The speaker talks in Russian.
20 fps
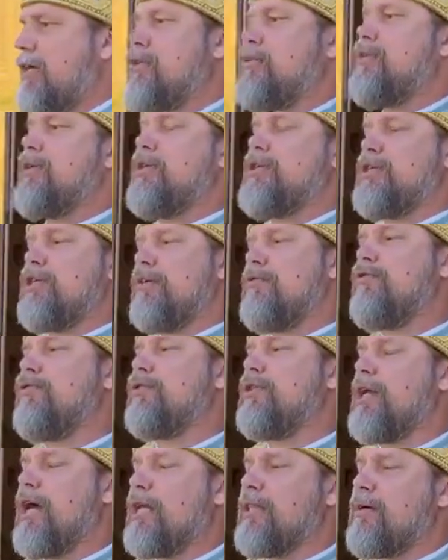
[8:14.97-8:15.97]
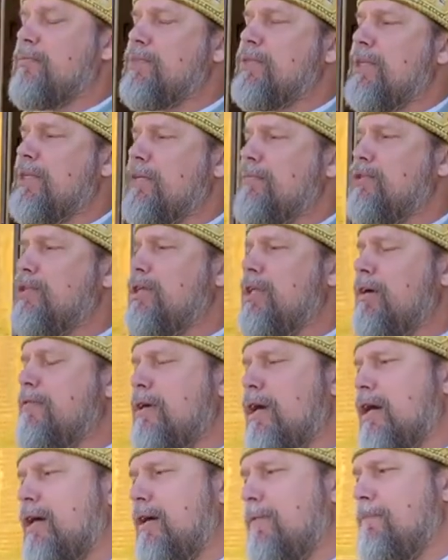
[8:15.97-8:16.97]
которые живут рядом с этим
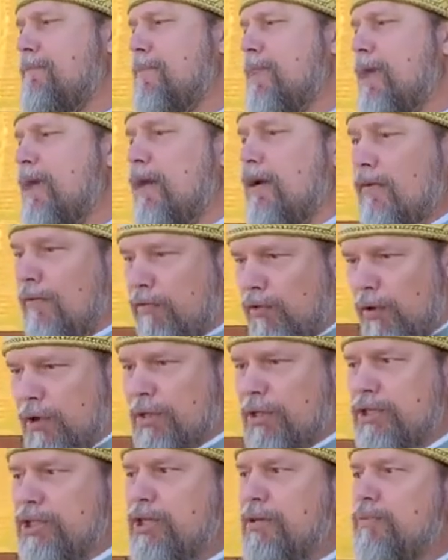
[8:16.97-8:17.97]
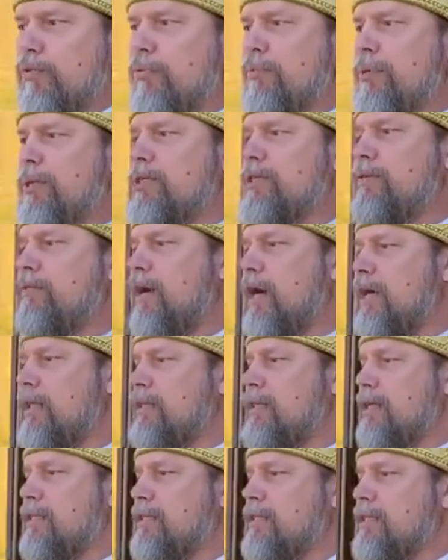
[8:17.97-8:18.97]
человеком. Вот к чему
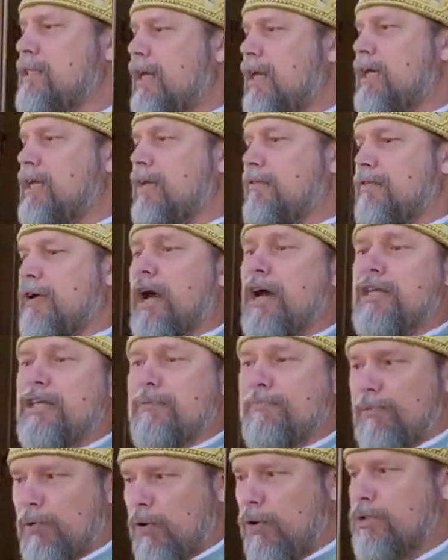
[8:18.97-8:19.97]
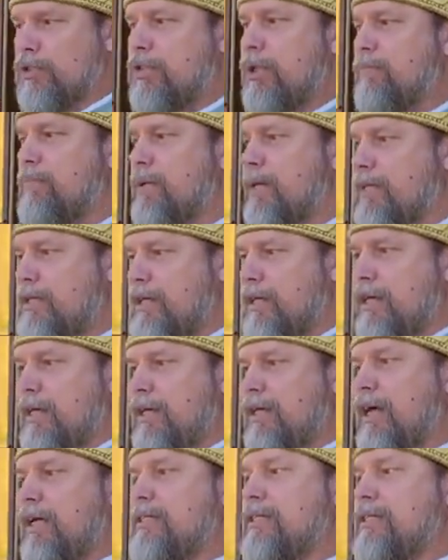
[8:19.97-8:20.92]
призывает нас церковь, а не просто прийти и